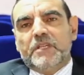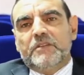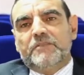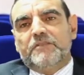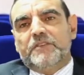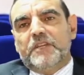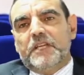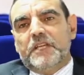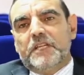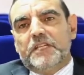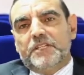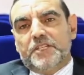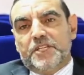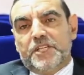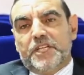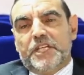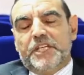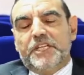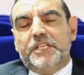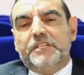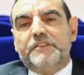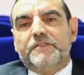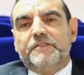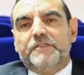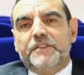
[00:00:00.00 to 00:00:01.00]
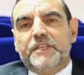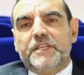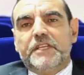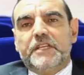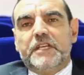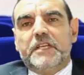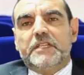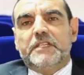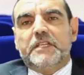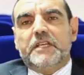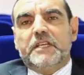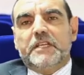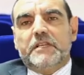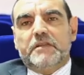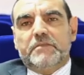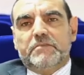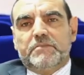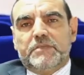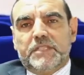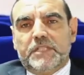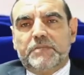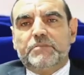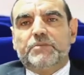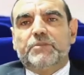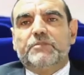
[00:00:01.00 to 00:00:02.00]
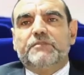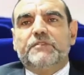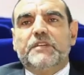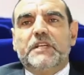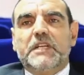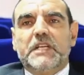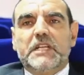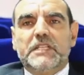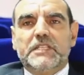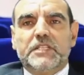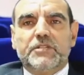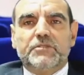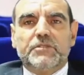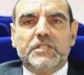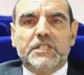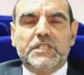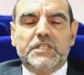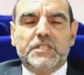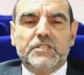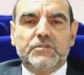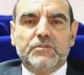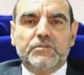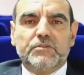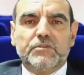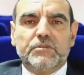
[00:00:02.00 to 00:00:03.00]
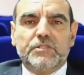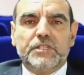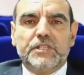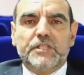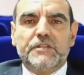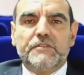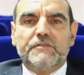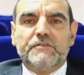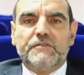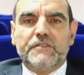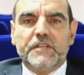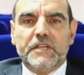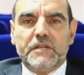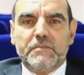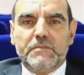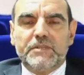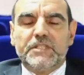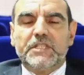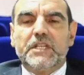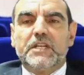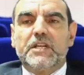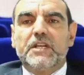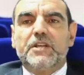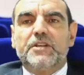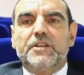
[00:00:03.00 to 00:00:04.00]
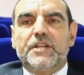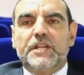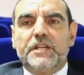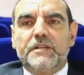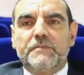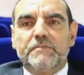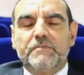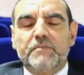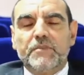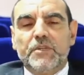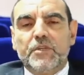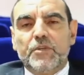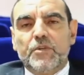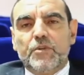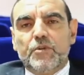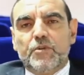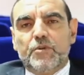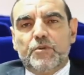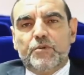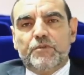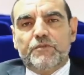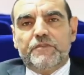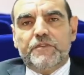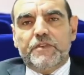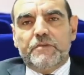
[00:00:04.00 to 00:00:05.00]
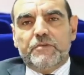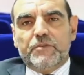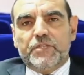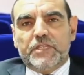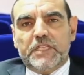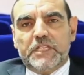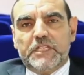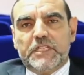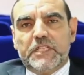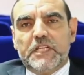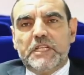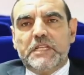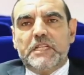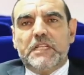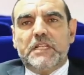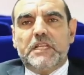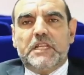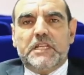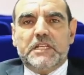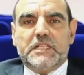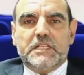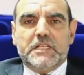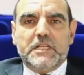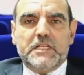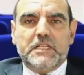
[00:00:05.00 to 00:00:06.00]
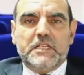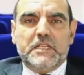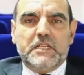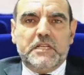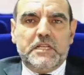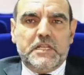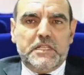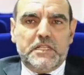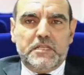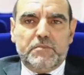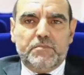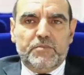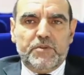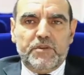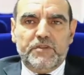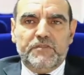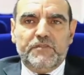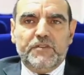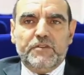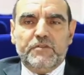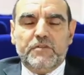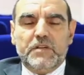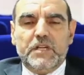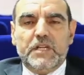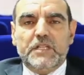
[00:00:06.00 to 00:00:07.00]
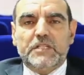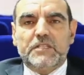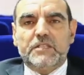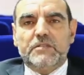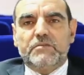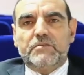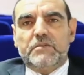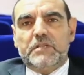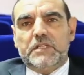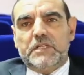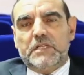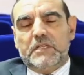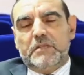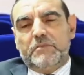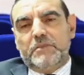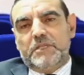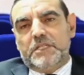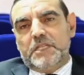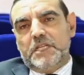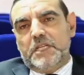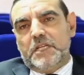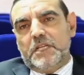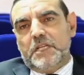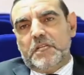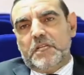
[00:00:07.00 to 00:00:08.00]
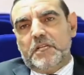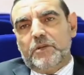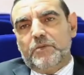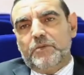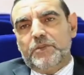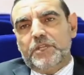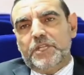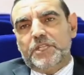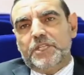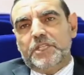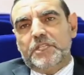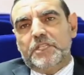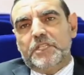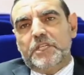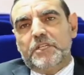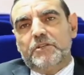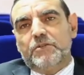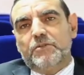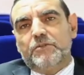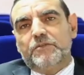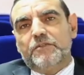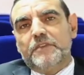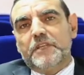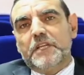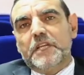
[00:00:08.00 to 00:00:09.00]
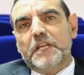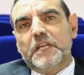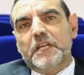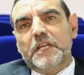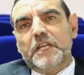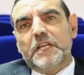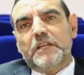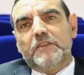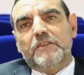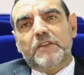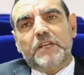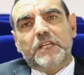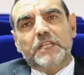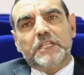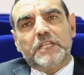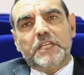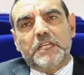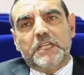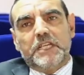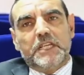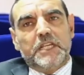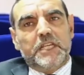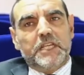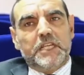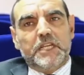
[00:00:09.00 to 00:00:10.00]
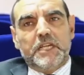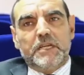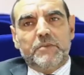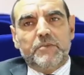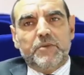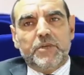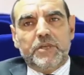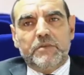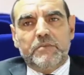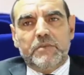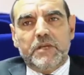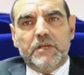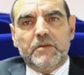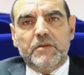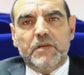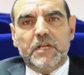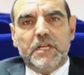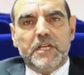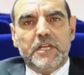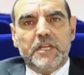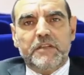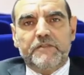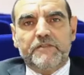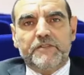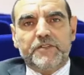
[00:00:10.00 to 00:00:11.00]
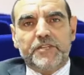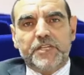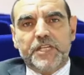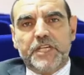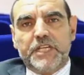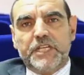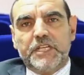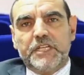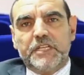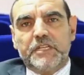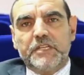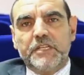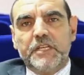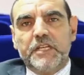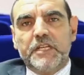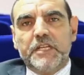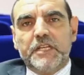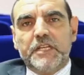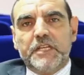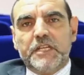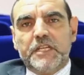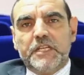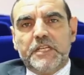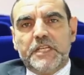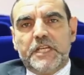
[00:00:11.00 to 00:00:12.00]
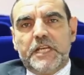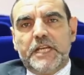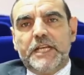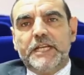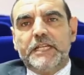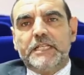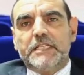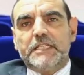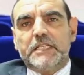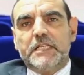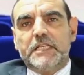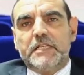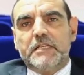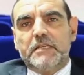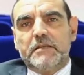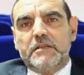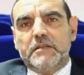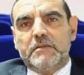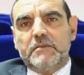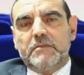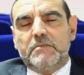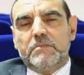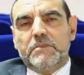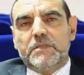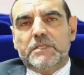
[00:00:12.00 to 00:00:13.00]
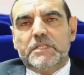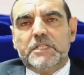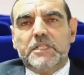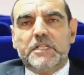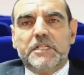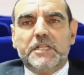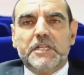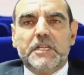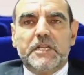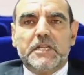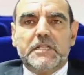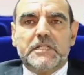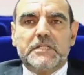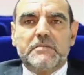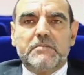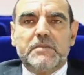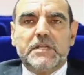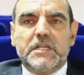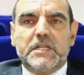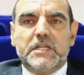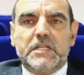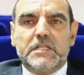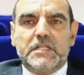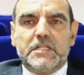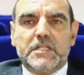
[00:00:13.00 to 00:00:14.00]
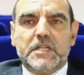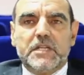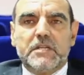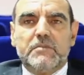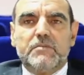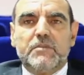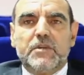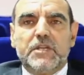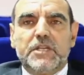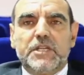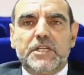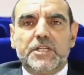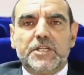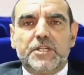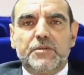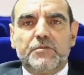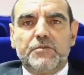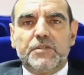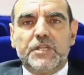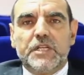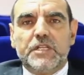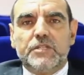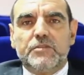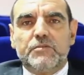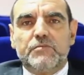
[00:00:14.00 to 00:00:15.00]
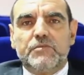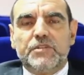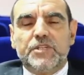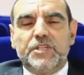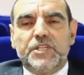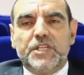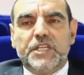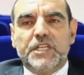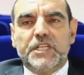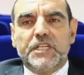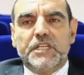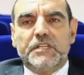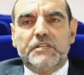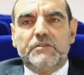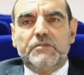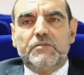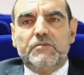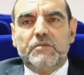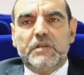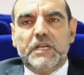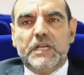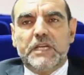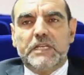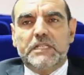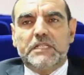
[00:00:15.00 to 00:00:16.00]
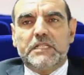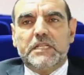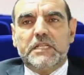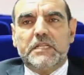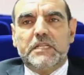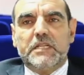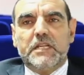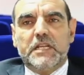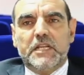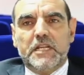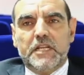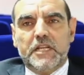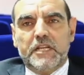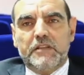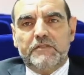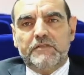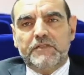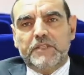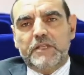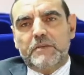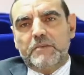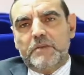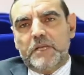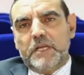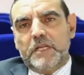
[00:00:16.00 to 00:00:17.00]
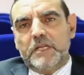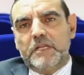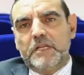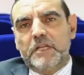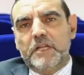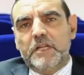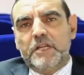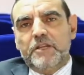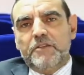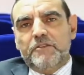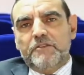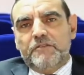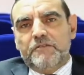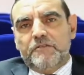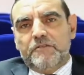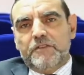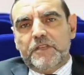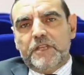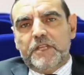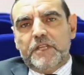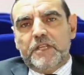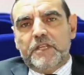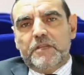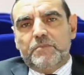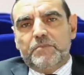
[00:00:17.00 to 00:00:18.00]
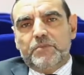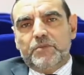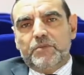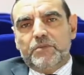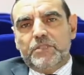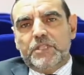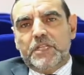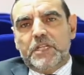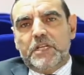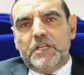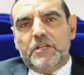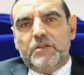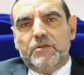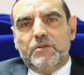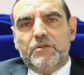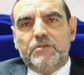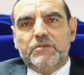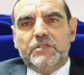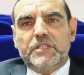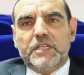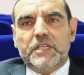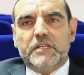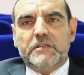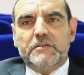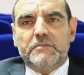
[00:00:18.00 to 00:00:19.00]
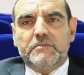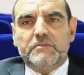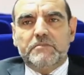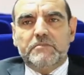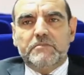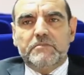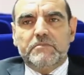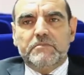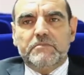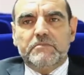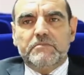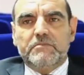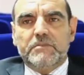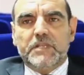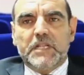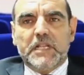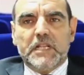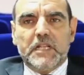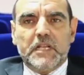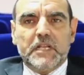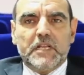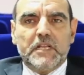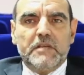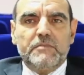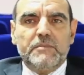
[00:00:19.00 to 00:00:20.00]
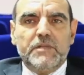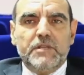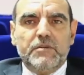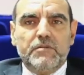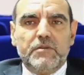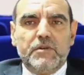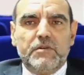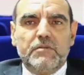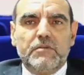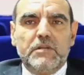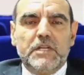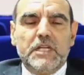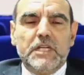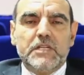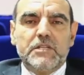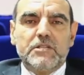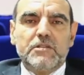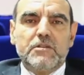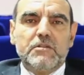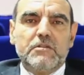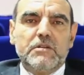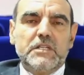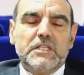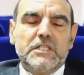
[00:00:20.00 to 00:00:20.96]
فالشعير فيه هذا تريبتوفان الذي يعطي السيروتونين فيه البيتا جليكان وفي مضادات للاكسده هذه البوليفينولات وهذه المسائل القويه جدا وفي الالياف الغذائيه هي اللي مهمه والياف الشعير هي احسن السيريالز ملي كنتكلموا على النشويات هو الشعير هو احسن الالياف طبعا فيه بروتين الجلوتين مثل القمح وهو لا يصلح